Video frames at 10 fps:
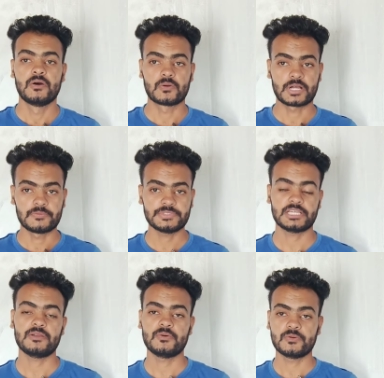और काफ़ी
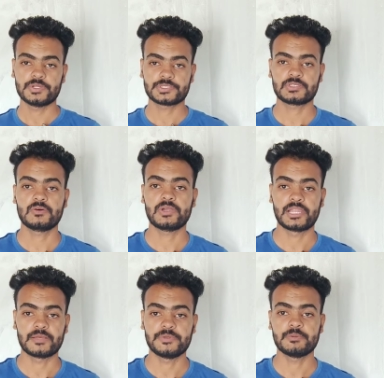सारे लोगों ने इसको
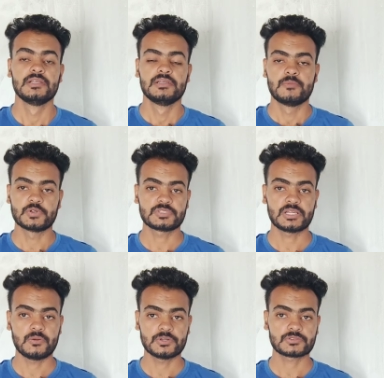खेला भी बहुत
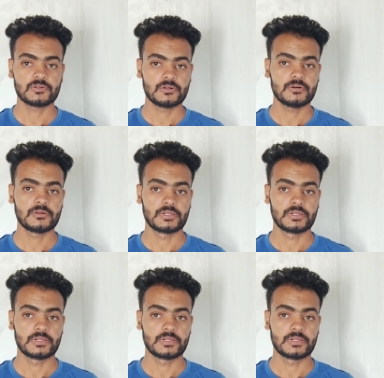सारे लोग इसको